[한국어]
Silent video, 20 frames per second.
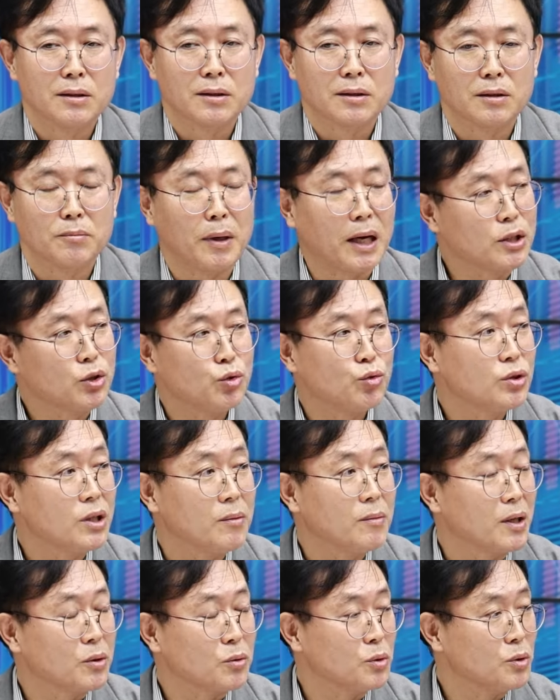그 마취수사
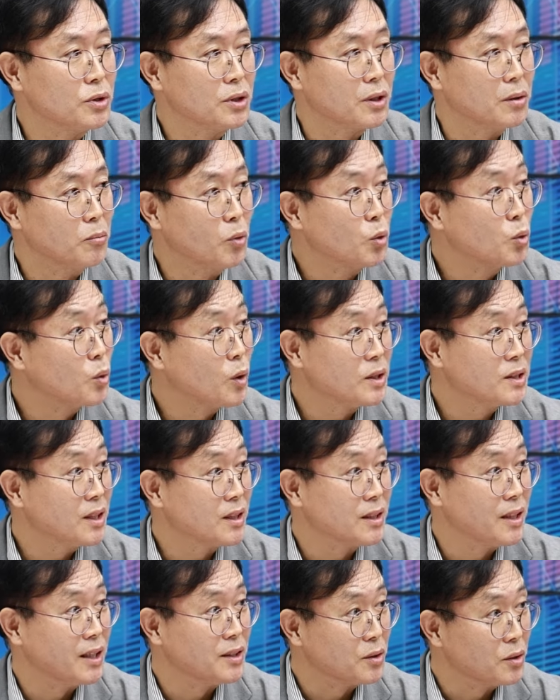맞고 이렇게 몽롱한
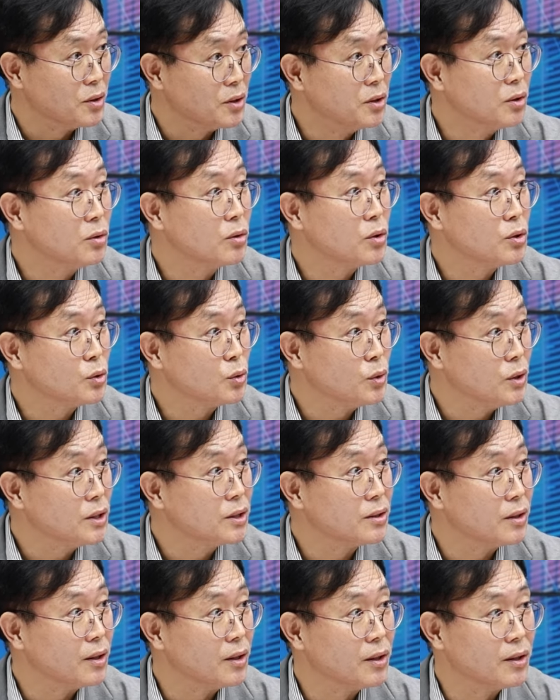상태에서 이런 걸 수는
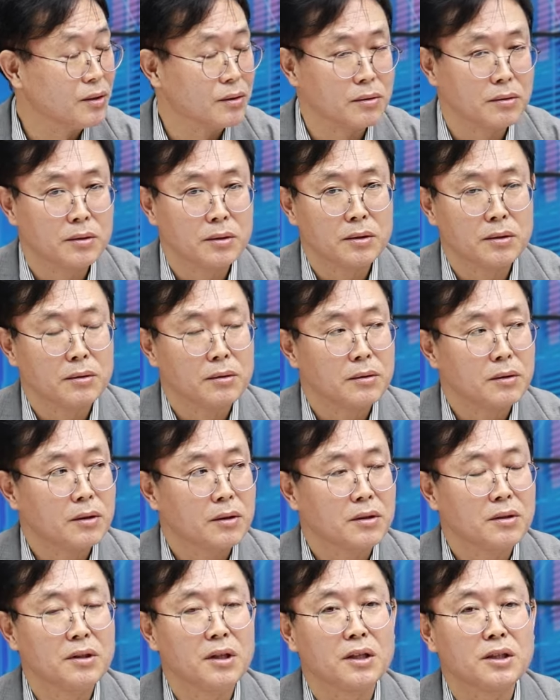있어요. 음.
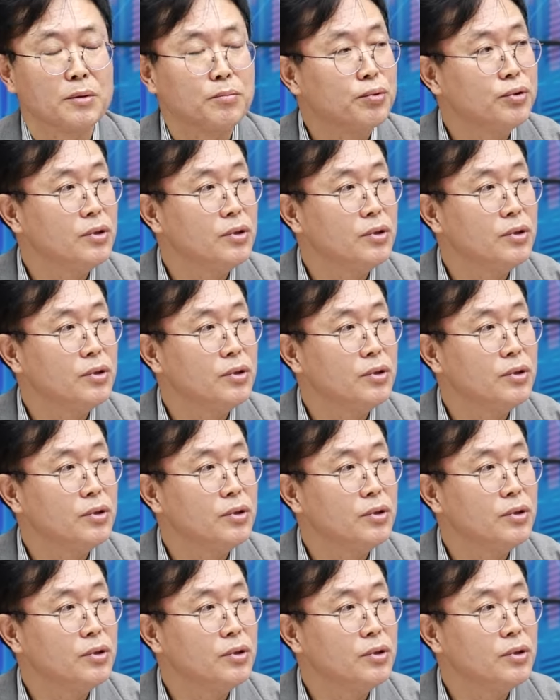근데 그게